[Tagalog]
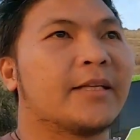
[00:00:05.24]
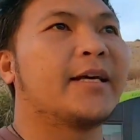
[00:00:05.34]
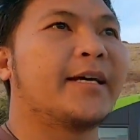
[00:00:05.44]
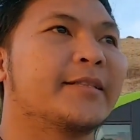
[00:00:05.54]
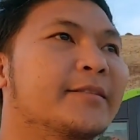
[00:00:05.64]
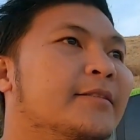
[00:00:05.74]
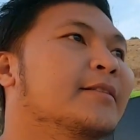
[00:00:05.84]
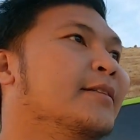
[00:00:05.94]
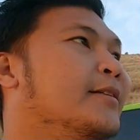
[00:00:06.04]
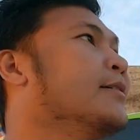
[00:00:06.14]
ating lahat.
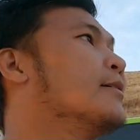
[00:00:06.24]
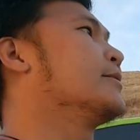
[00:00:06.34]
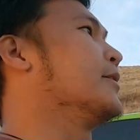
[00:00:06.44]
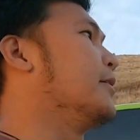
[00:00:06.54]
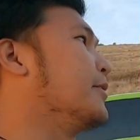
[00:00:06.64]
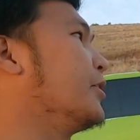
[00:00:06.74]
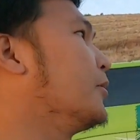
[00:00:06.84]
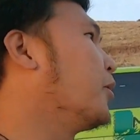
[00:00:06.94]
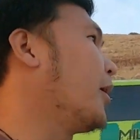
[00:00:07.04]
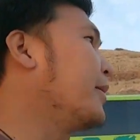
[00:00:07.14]
So,
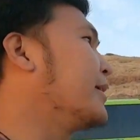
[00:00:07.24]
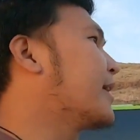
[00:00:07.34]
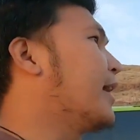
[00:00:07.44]
dito po kami